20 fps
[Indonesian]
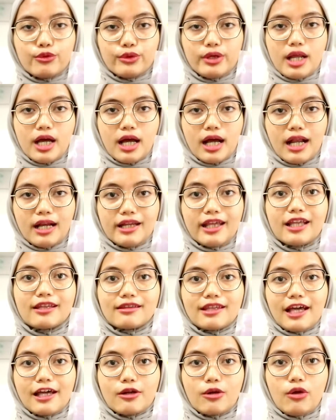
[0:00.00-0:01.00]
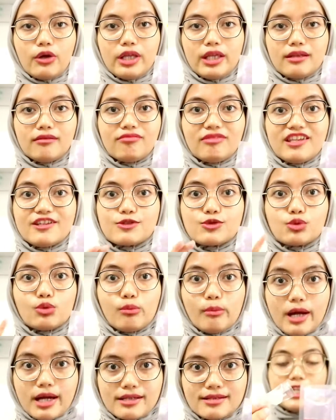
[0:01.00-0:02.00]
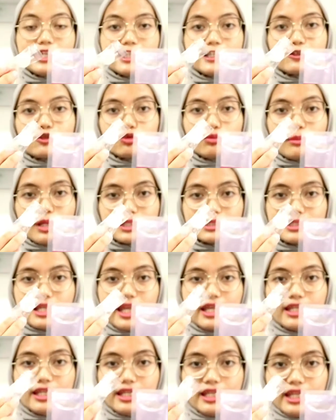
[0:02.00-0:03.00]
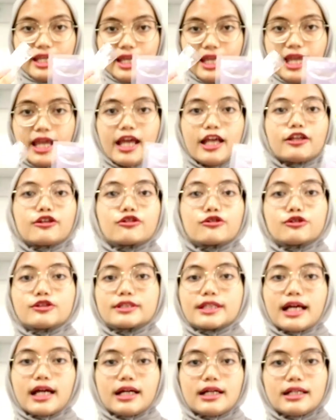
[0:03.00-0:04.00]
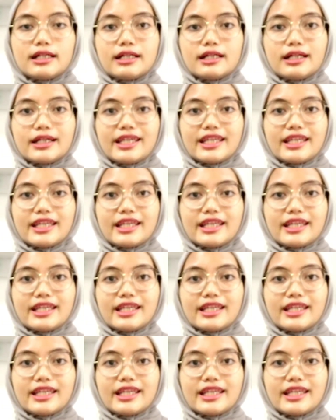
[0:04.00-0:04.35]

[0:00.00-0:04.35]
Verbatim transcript: udah kalian taruhin tisu mas tisu mas kayak gini terus uh,